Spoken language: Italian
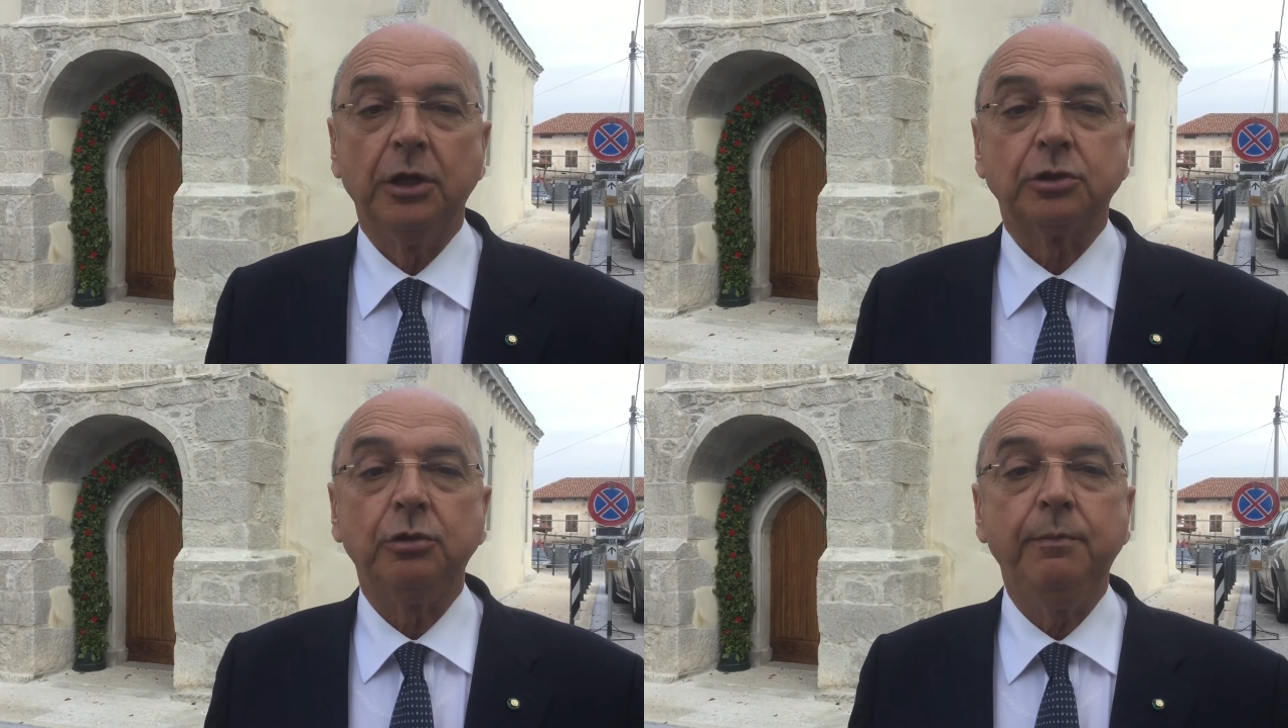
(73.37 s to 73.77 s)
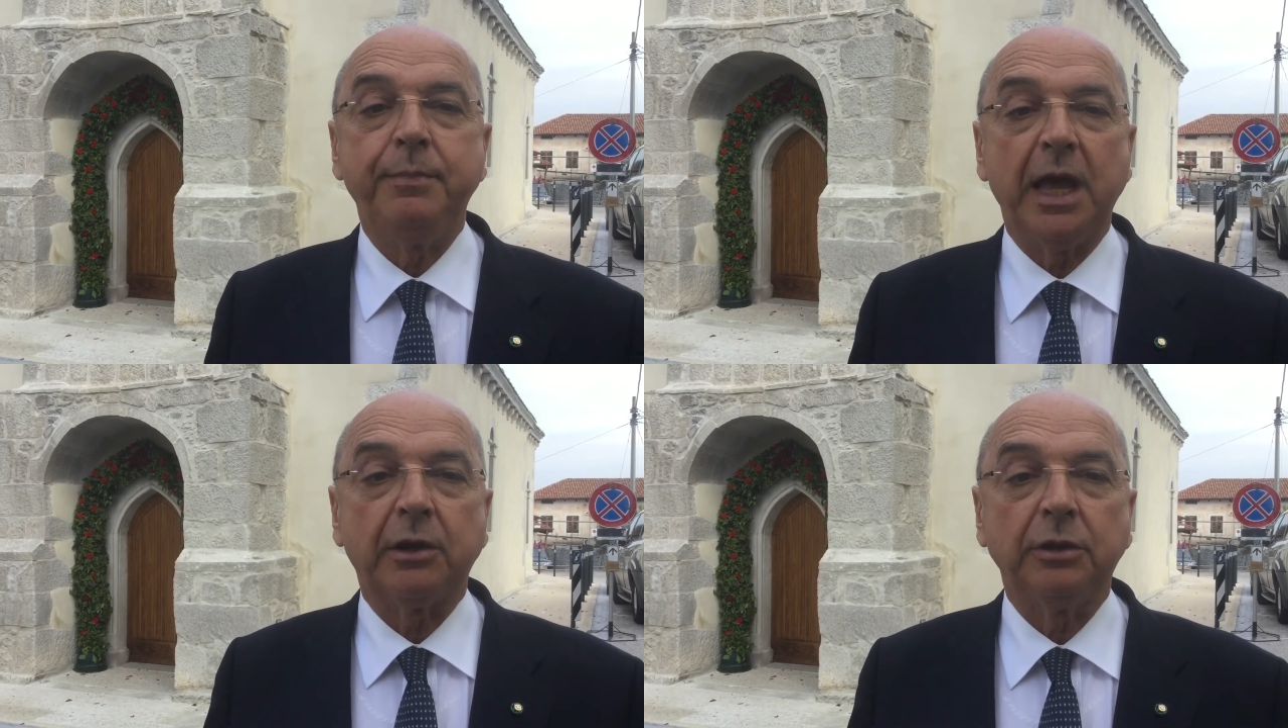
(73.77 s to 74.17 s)
sul
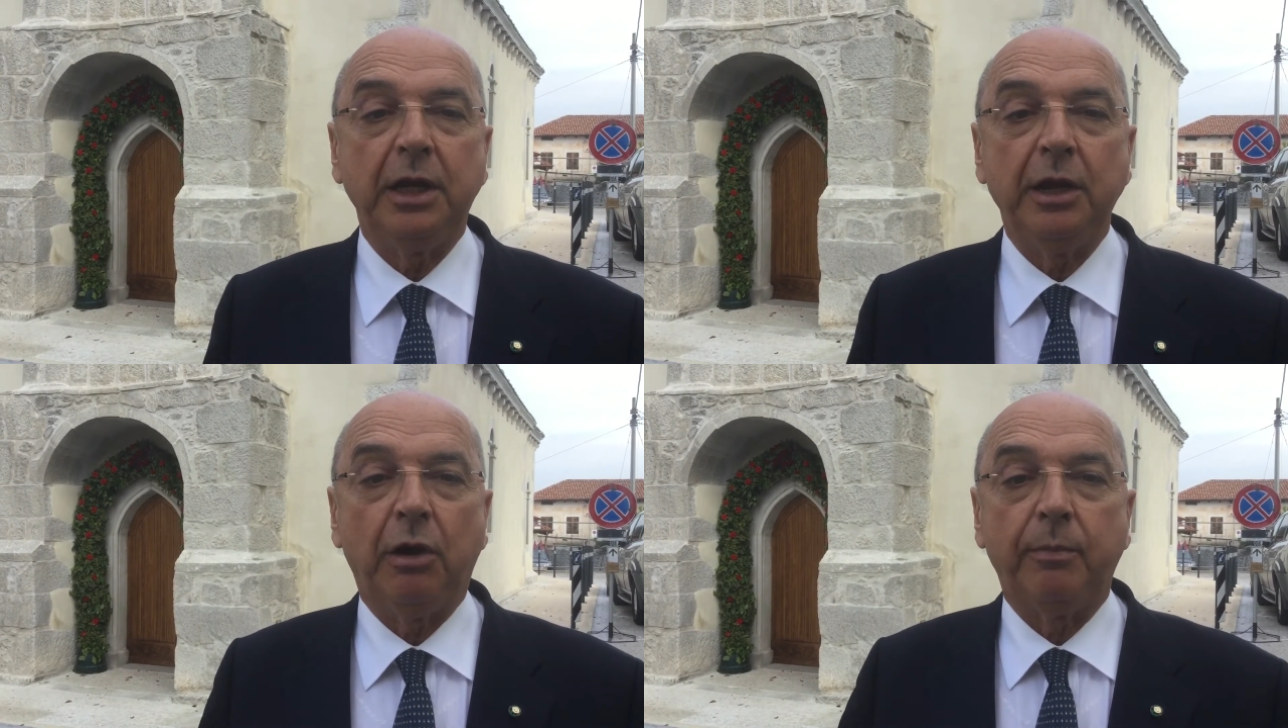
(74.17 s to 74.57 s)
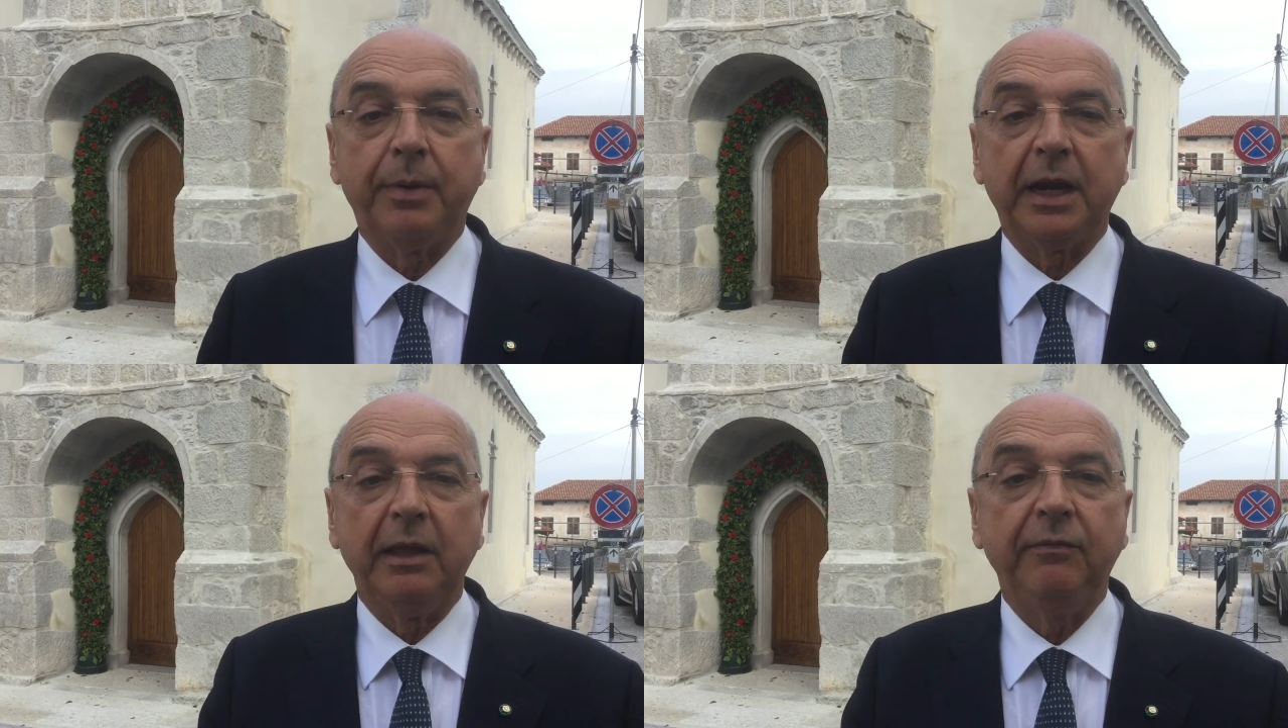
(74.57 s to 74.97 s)
piano delle
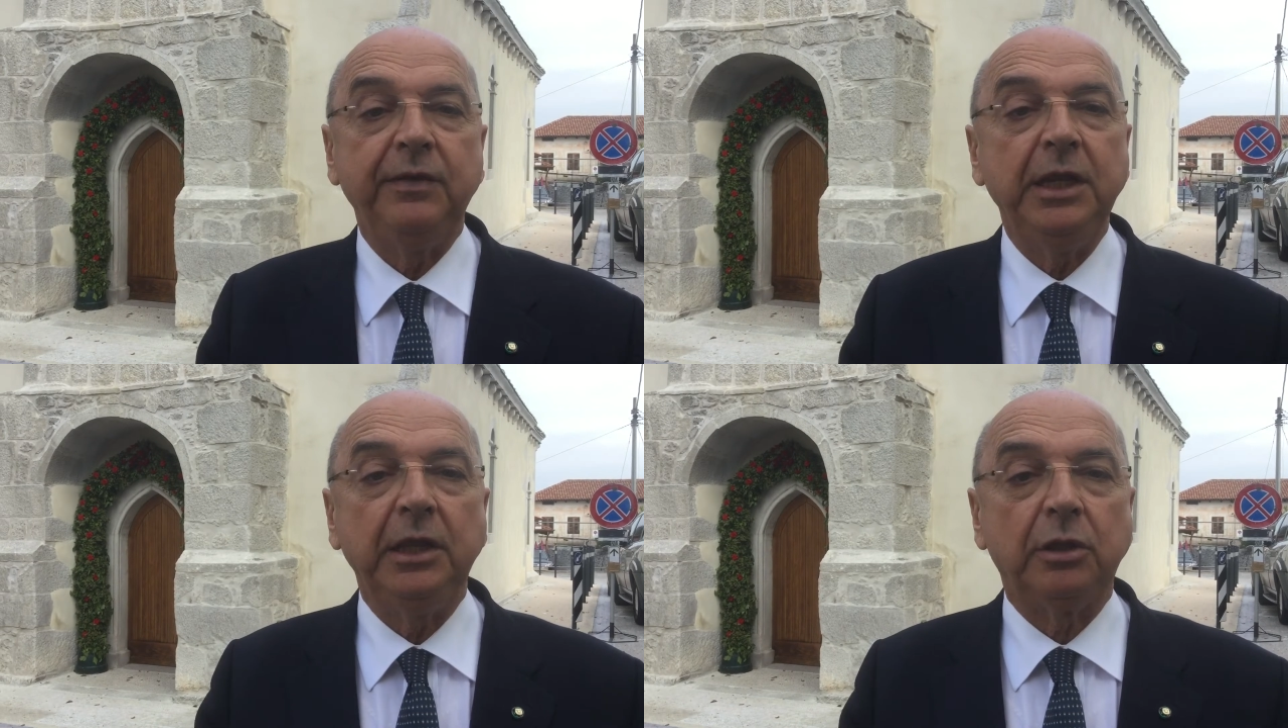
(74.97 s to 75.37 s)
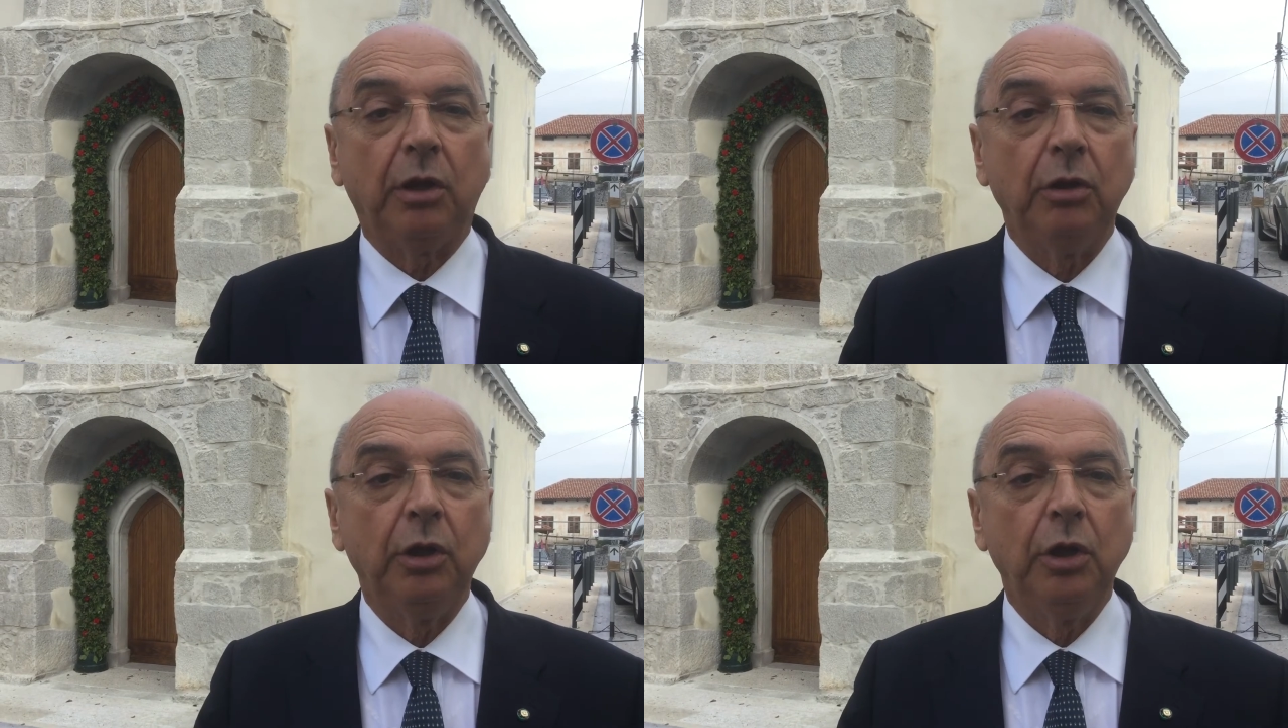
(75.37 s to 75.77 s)
opere. Finito.